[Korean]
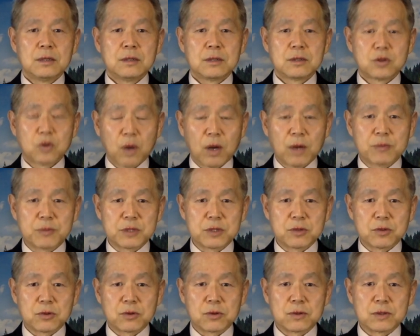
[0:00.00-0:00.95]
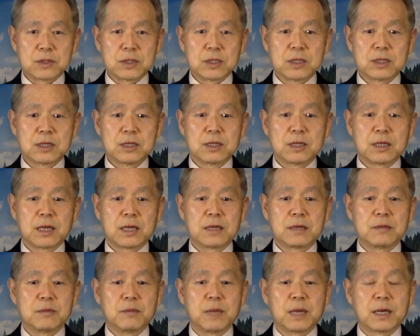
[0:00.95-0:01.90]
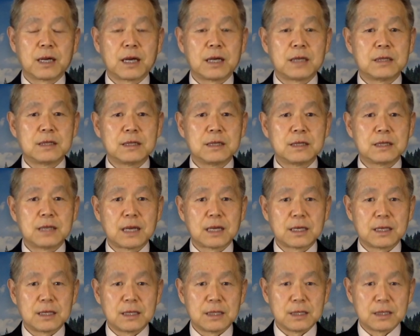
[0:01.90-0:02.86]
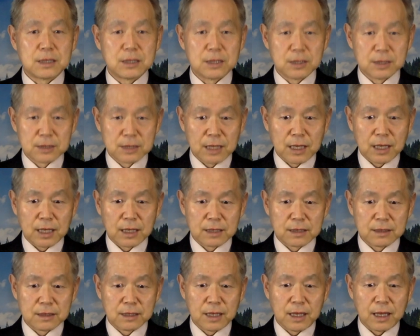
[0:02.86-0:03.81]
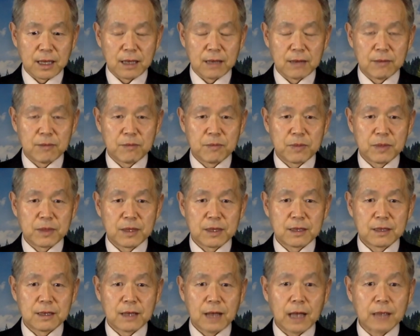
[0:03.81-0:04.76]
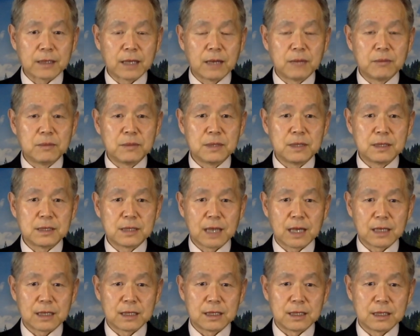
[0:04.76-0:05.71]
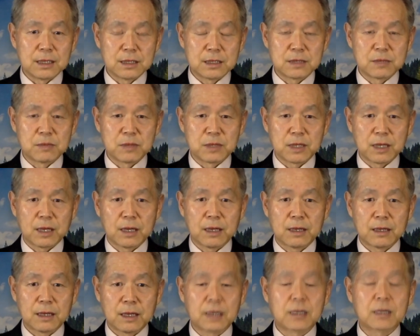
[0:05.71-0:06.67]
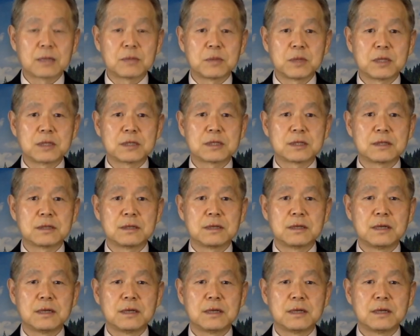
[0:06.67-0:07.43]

종합적으로 성경에는 몇 가지 언약이 등장하는데 아담 언약이 있습니다. 하나님께서